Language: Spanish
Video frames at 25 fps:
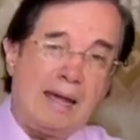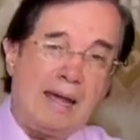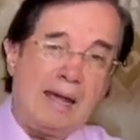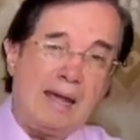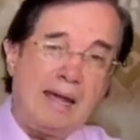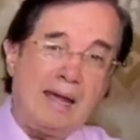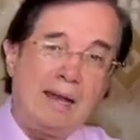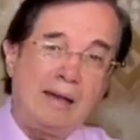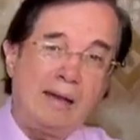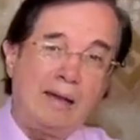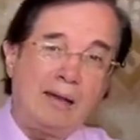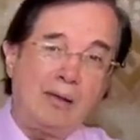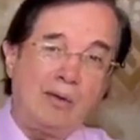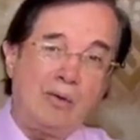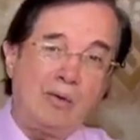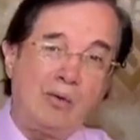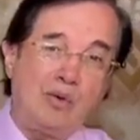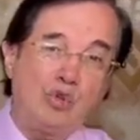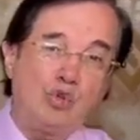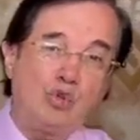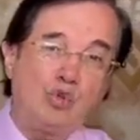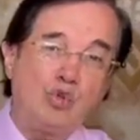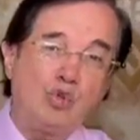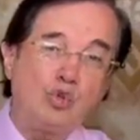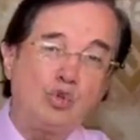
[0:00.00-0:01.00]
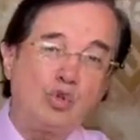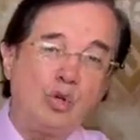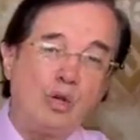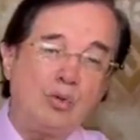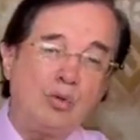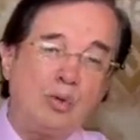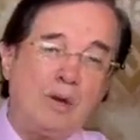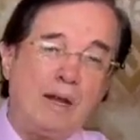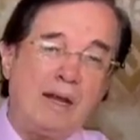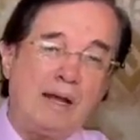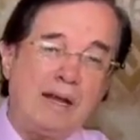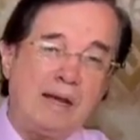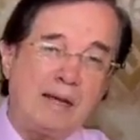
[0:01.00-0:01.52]
él conduce
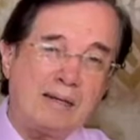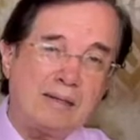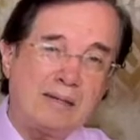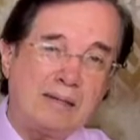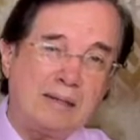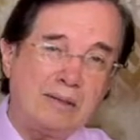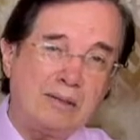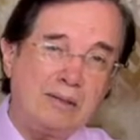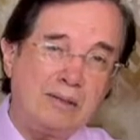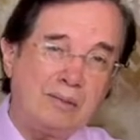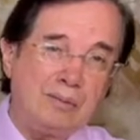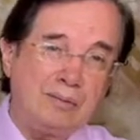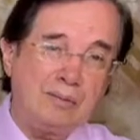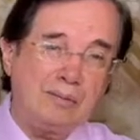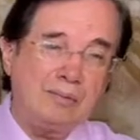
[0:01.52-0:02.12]
un ejército